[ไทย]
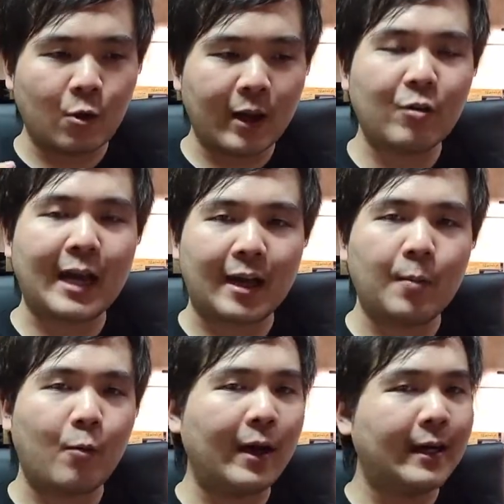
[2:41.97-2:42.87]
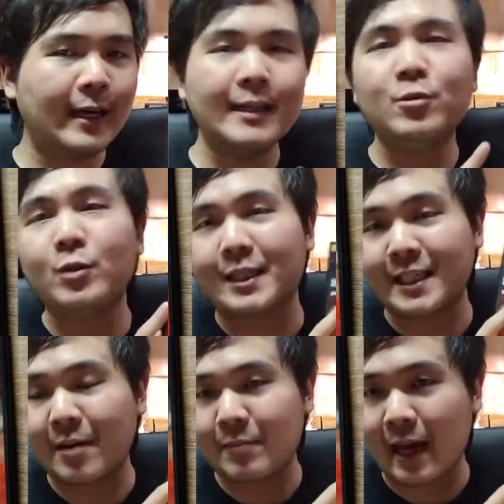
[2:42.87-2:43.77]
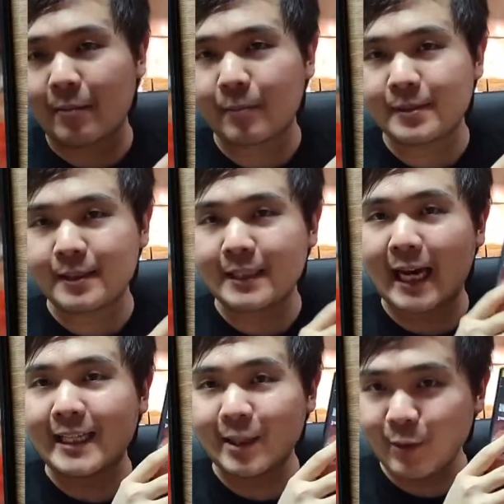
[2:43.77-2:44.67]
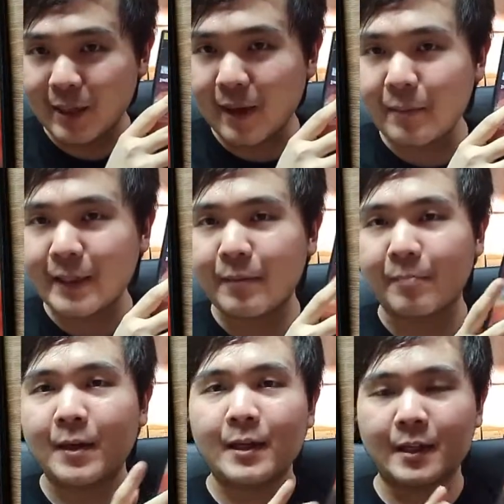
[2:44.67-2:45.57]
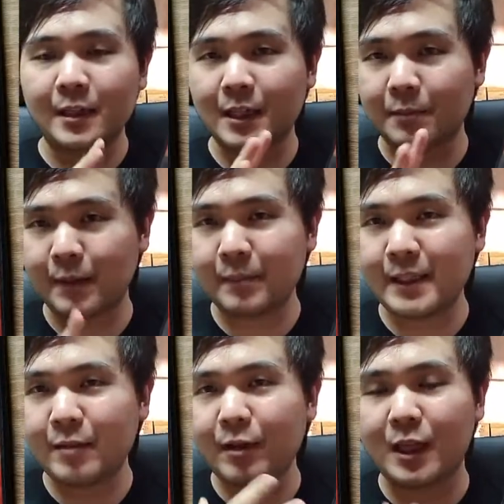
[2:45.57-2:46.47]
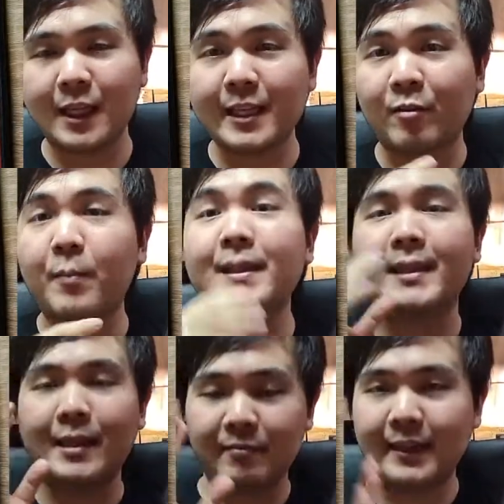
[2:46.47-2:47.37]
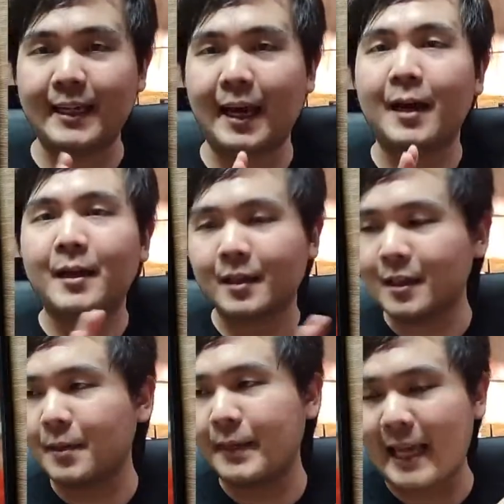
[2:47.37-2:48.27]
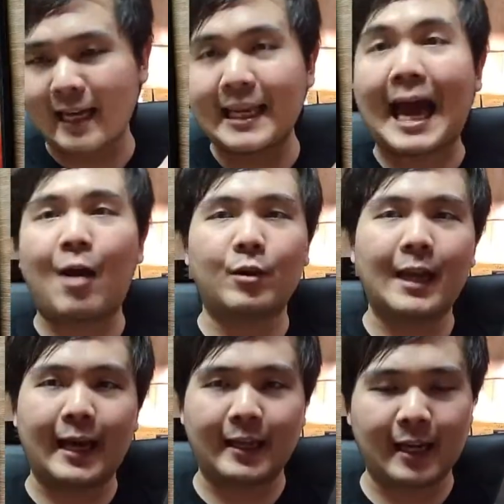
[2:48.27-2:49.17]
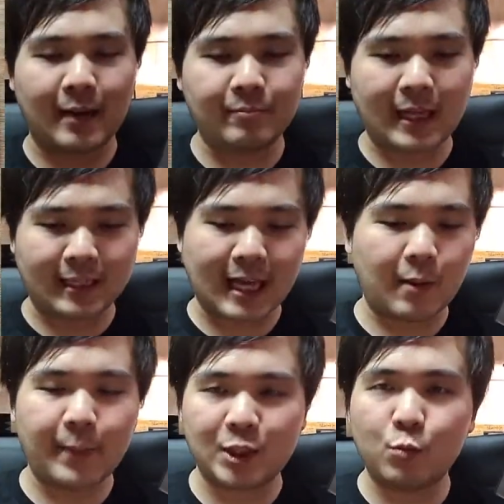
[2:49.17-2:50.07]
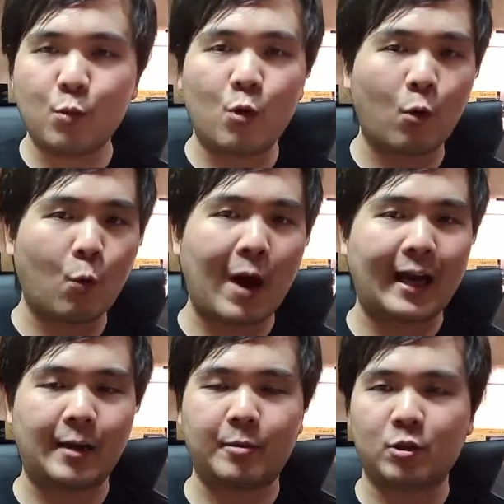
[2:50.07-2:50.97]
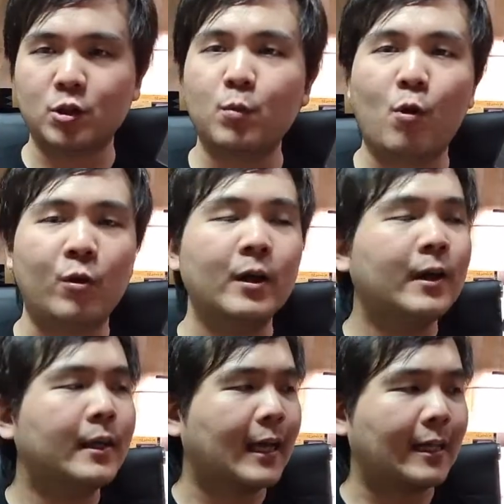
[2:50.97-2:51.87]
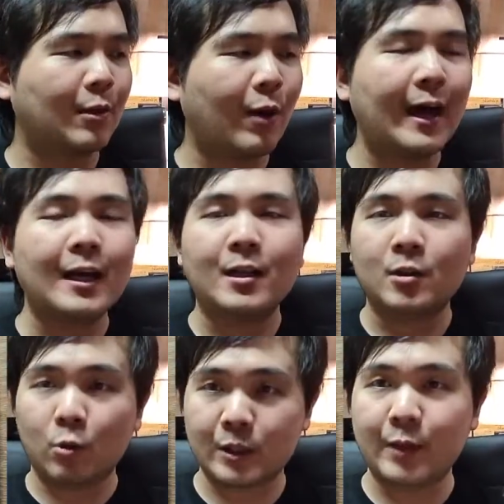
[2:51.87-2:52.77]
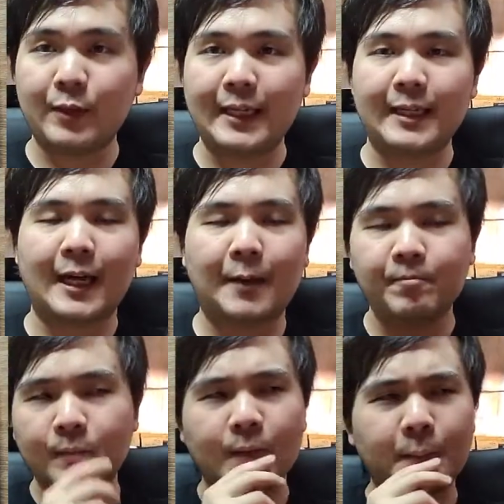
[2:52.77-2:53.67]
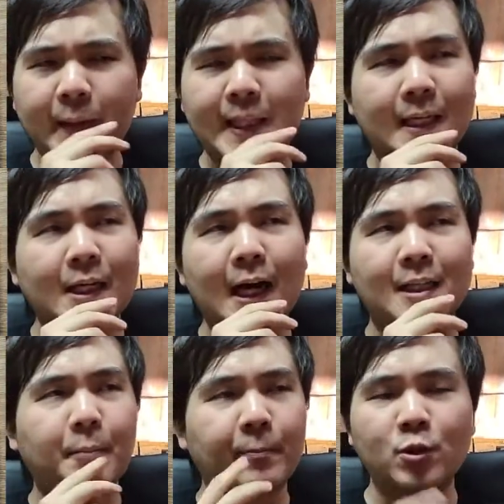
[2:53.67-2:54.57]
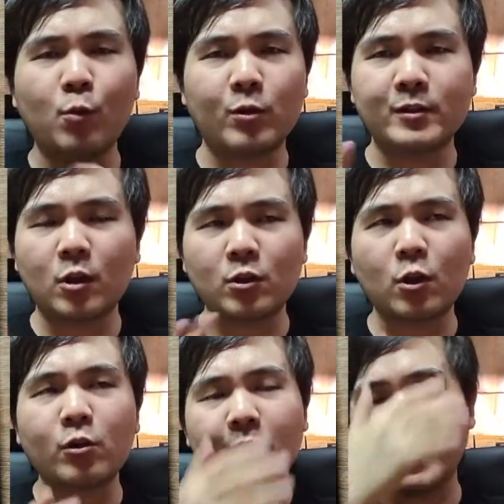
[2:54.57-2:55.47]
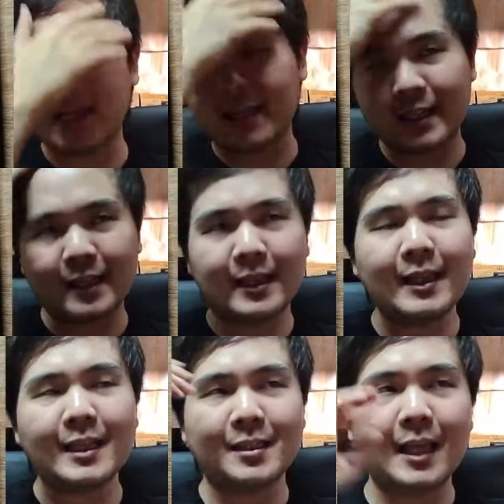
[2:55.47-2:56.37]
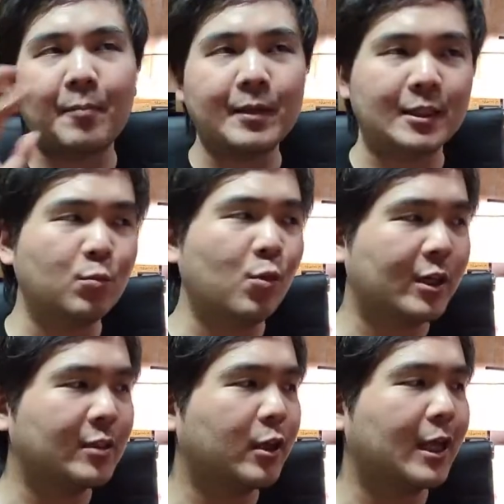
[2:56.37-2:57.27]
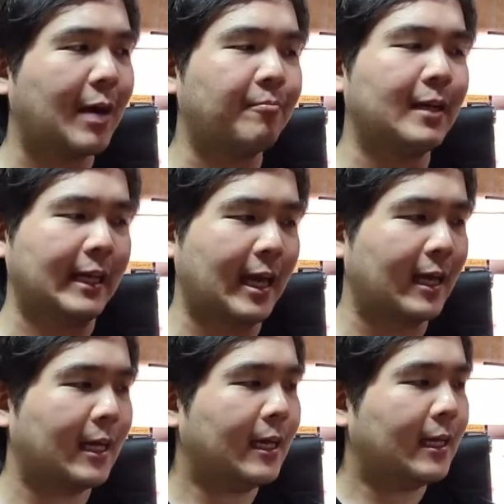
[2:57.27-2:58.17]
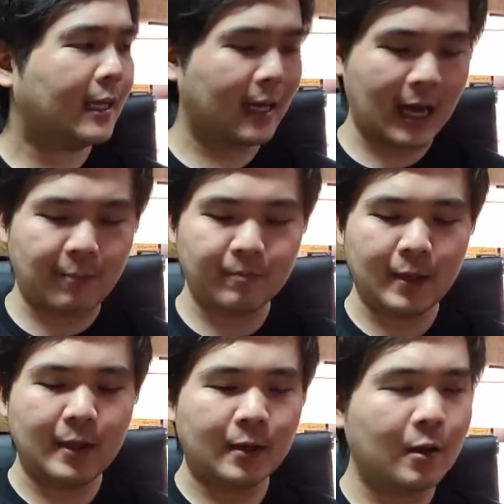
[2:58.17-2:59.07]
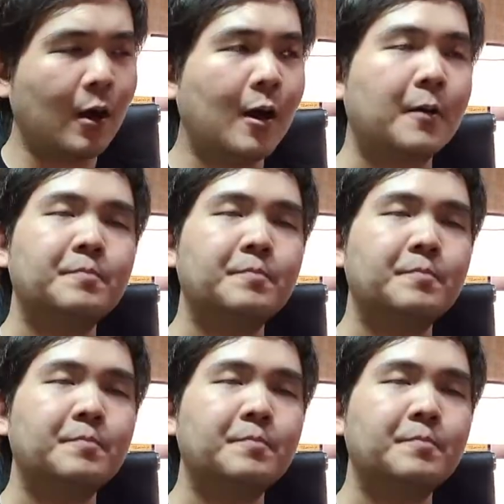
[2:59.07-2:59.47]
คนให้โอกาสก็บอกว่าเฮ้ยยูอยากจะทำหนังแบบฉายทีวีไหมเป็นแบบกึ่งๆ เหมือนเป็นทีวีซีรีส์แต่ว่าเป็นทีวีอ่ะ ก็คือเป็นหนังยาวนั่นแหละนะครับ หนังยาวมาชั่วโมงกว่าเกือบ2ชั่วโมงนะฮะแต่ว่าลงทีวีนะครับไม่ผิดก็อาจจะแบบชั่วโมงต้นๆนั่นเอง น่าจะแทบไม่ถึงชั่วโมงครึ่งด้วยซ้ำเลยนะครับก็